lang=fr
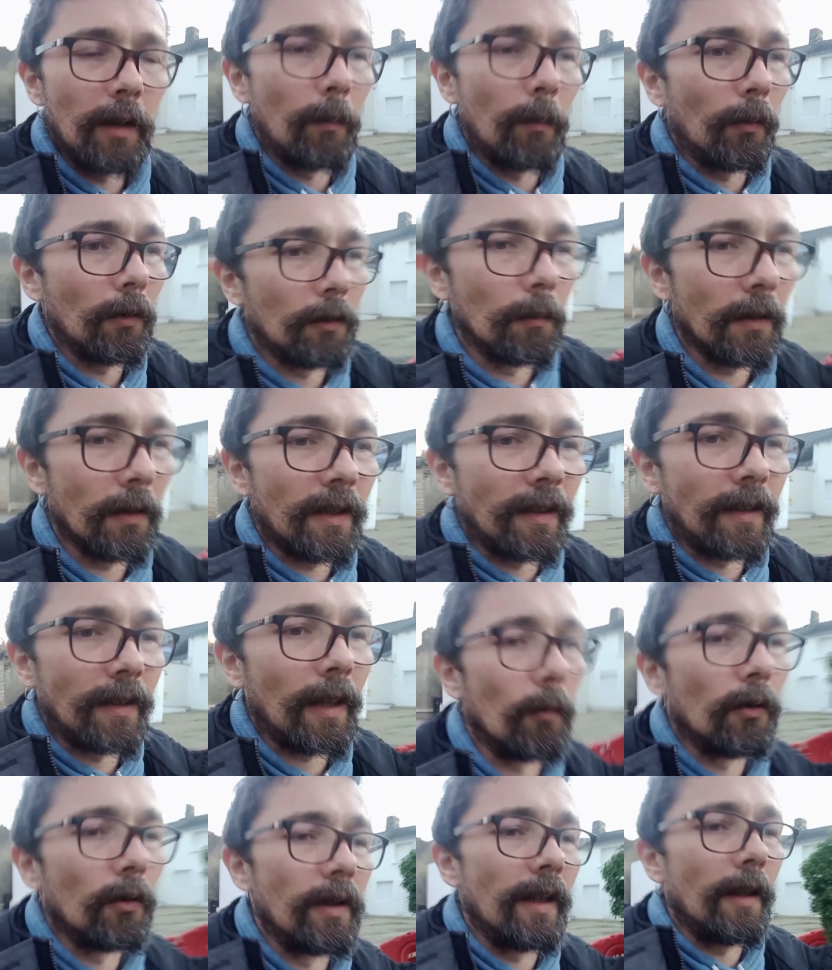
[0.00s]
dépend comment ça
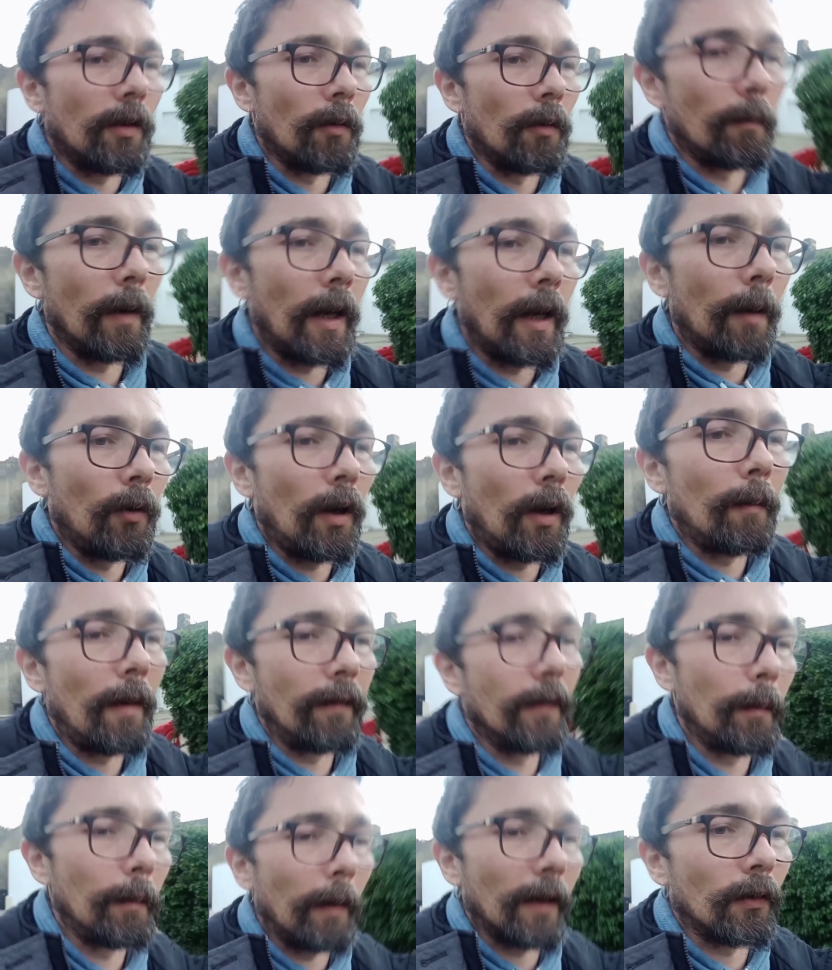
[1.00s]
s'harmonise par rapport à
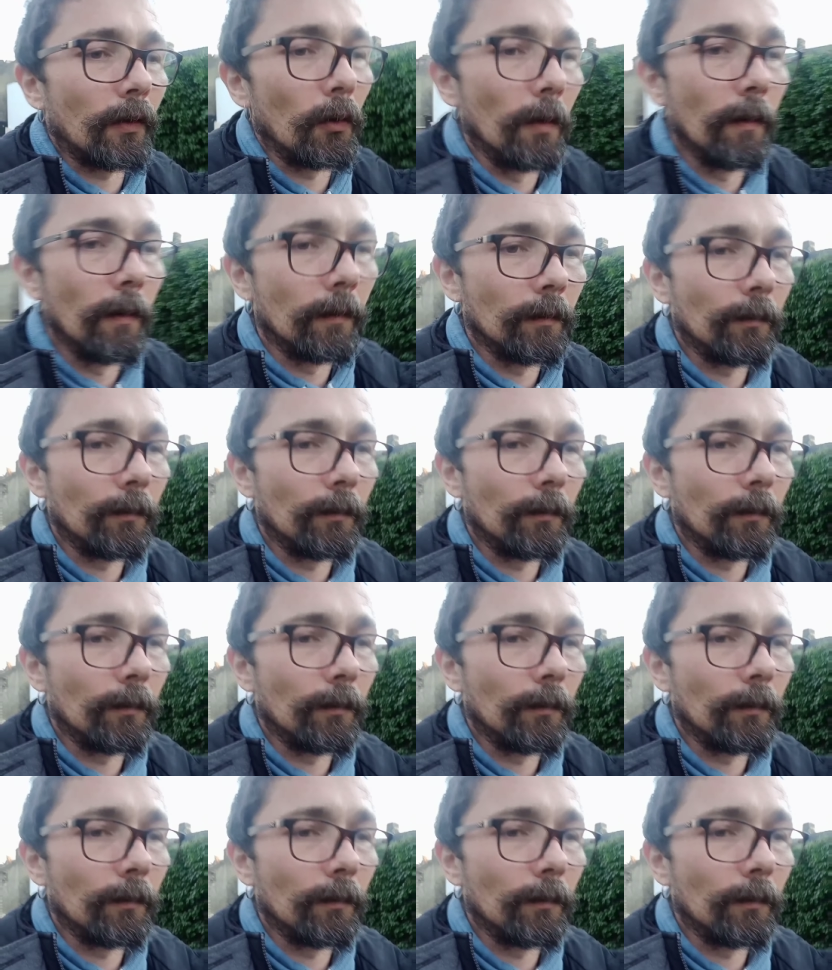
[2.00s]
ma vie perso.